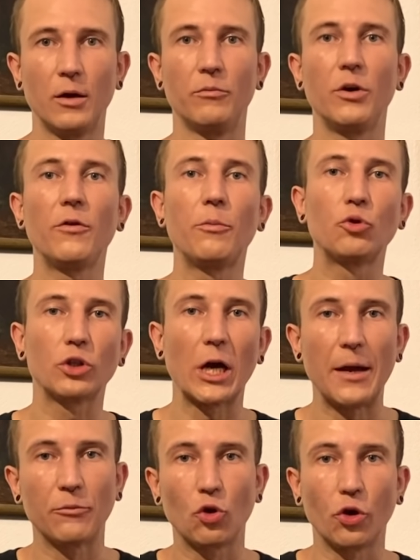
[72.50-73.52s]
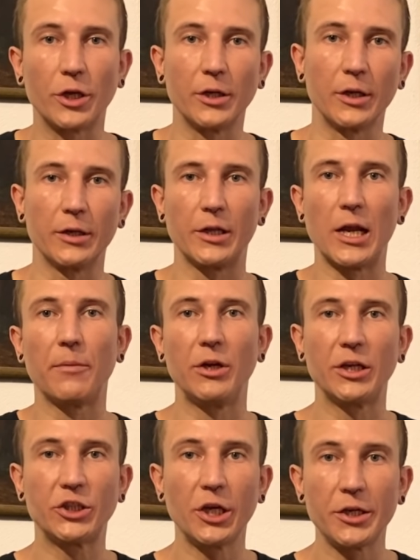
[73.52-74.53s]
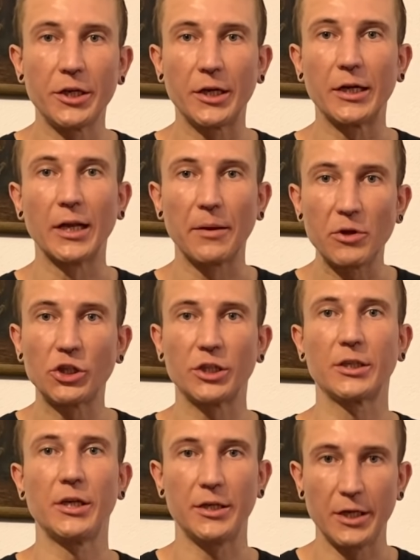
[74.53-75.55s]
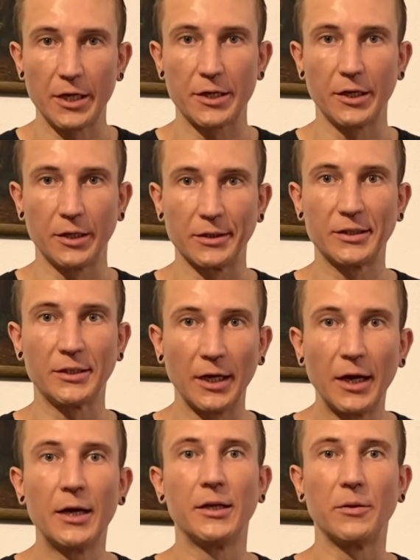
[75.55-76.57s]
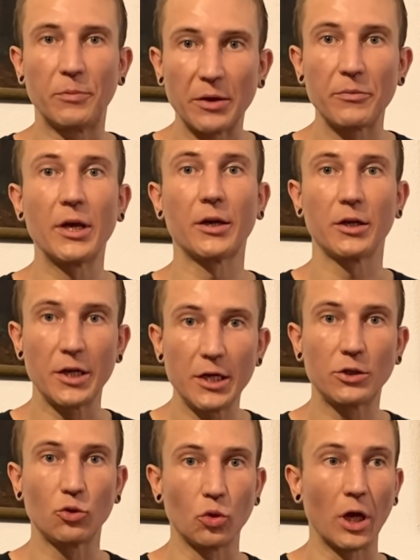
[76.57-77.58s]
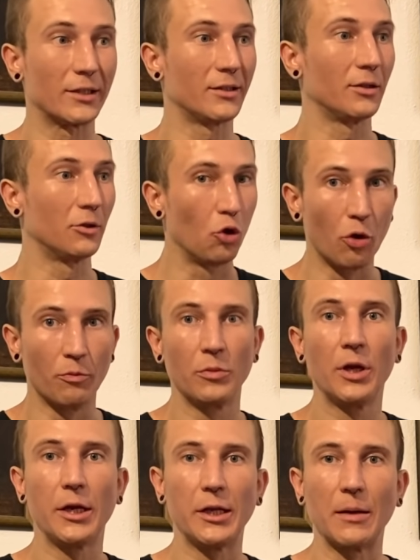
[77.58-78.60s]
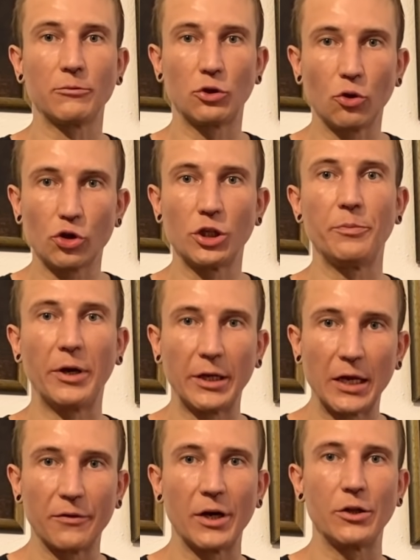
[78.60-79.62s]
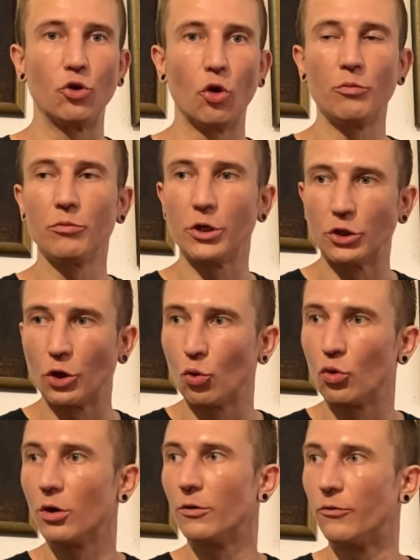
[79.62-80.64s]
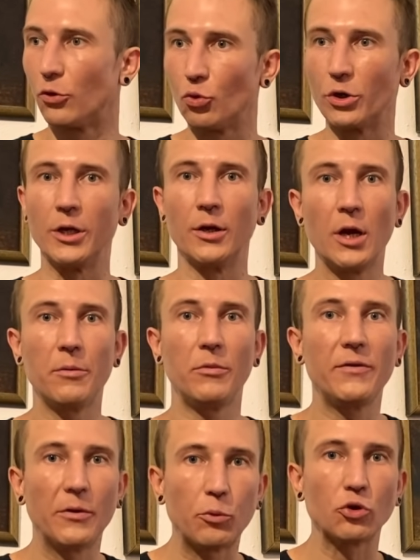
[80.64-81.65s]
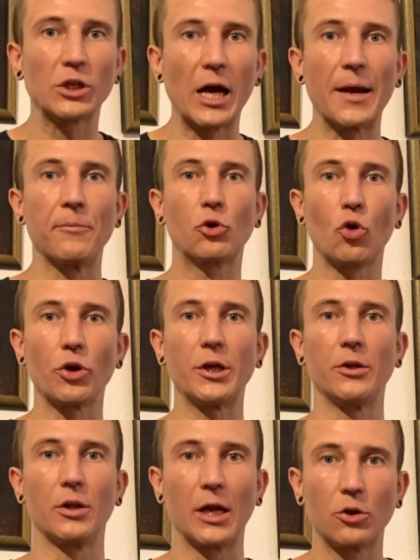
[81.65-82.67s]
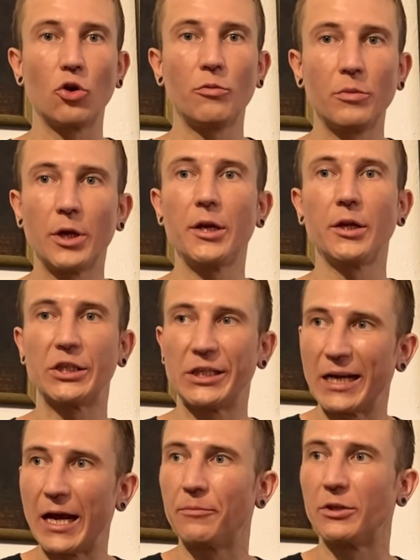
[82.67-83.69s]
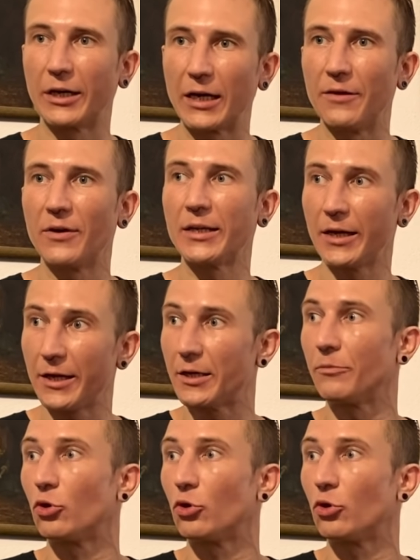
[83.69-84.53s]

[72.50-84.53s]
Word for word: Мы выпускаем токены для облегчения экономической деятельности. Например, есть у нас дом, и нам сложно передавать дом из рук в руки. Мы выпускаем токен на дом и начинаем торговать этим